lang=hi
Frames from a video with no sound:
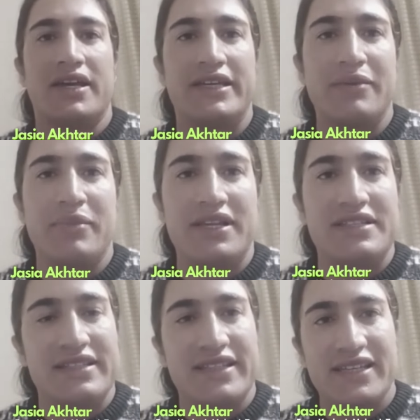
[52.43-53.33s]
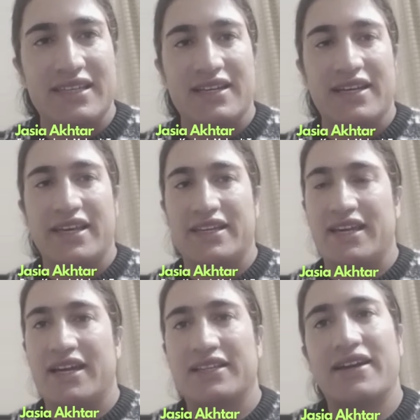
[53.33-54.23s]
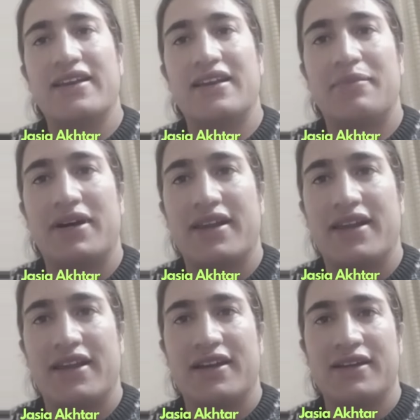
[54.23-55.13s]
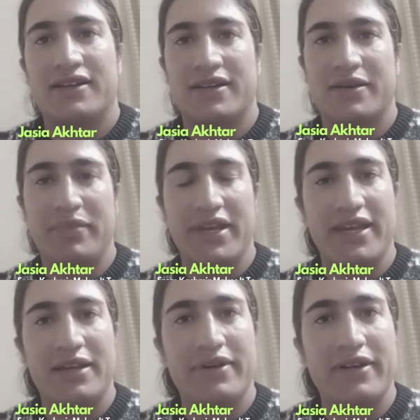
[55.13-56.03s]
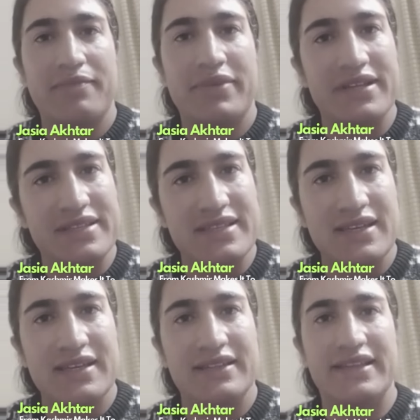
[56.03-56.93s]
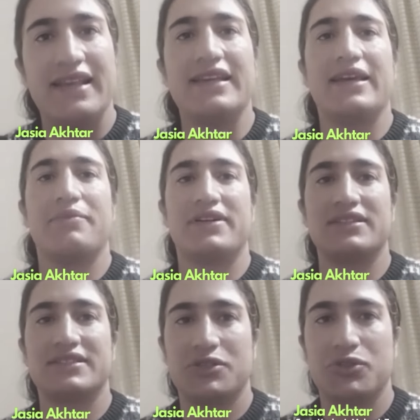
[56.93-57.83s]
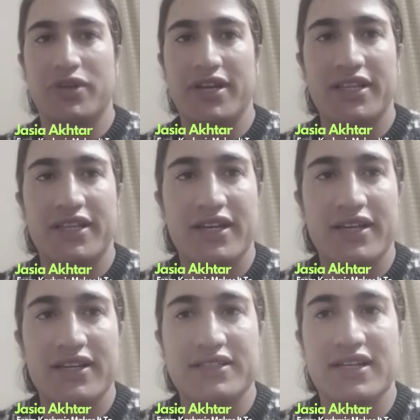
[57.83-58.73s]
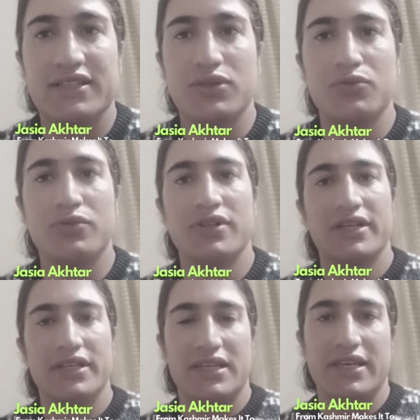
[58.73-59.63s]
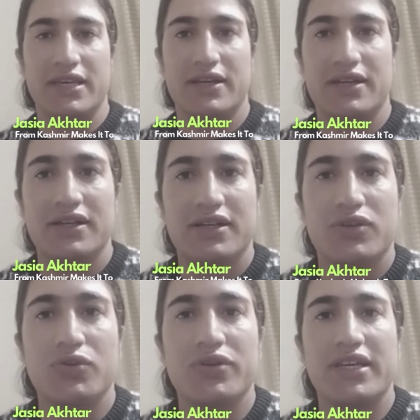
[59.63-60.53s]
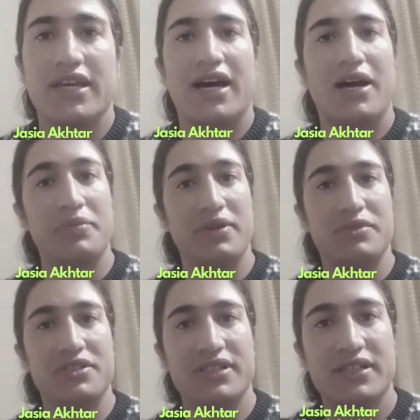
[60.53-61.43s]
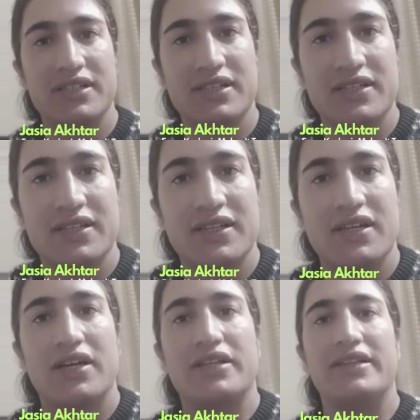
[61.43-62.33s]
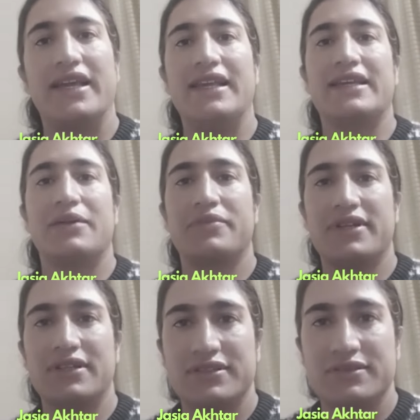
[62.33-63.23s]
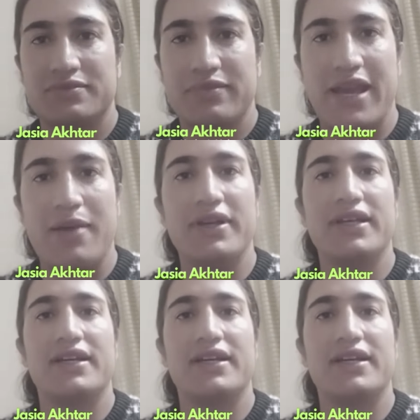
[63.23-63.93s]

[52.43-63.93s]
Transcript: ये मेरी ज़िंदगी का एक यादगार लम्हा रहेगा मैं एक बार फिर से दिल्ली कैपिटल्स का शुक्रिया अदा करना चाहती हूँ कि क्योंकि आपने मुझे दिल्ली कैपिटल्स फैमिली